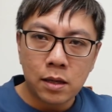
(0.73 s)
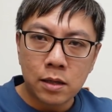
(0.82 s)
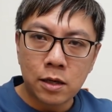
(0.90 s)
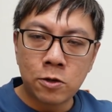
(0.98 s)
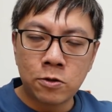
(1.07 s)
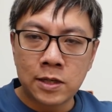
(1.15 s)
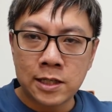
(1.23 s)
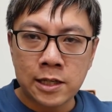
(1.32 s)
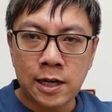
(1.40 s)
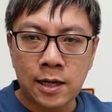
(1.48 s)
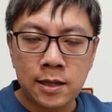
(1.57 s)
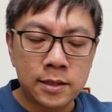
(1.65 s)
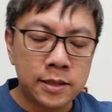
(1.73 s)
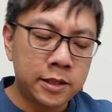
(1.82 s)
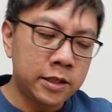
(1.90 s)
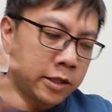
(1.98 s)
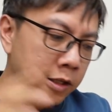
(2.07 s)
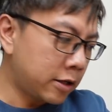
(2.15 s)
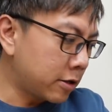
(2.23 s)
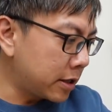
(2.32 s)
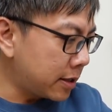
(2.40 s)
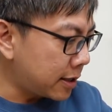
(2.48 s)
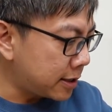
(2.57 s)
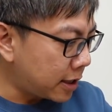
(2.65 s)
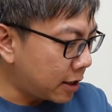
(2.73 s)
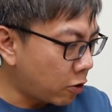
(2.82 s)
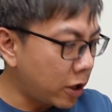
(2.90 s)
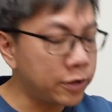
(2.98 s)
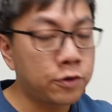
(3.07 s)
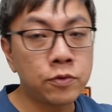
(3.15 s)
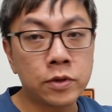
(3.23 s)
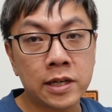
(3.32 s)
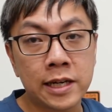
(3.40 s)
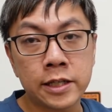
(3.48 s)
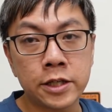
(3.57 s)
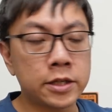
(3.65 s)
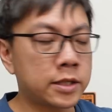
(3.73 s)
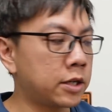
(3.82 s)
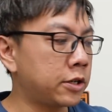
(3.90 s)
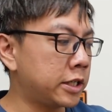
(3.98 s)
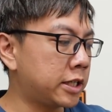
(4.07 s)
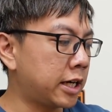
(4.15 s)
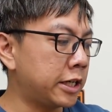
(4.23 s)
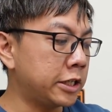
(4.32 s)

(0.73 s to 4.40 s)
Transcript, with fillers: Hello，大家，今天要跟大家快速的来介绍一下